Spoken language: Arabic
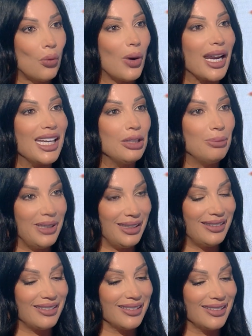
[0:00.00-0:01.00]

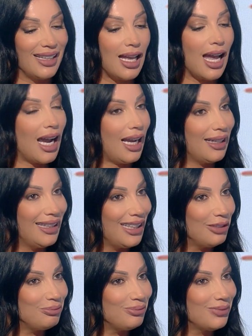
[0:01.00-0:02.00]
وخيبات
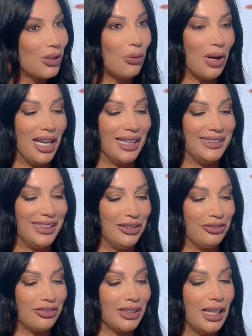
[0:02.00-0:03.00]
أحلام
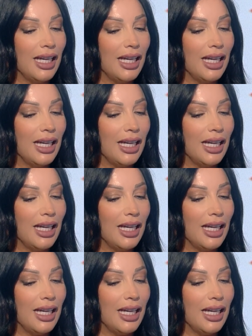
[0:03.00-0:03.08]
وأهداف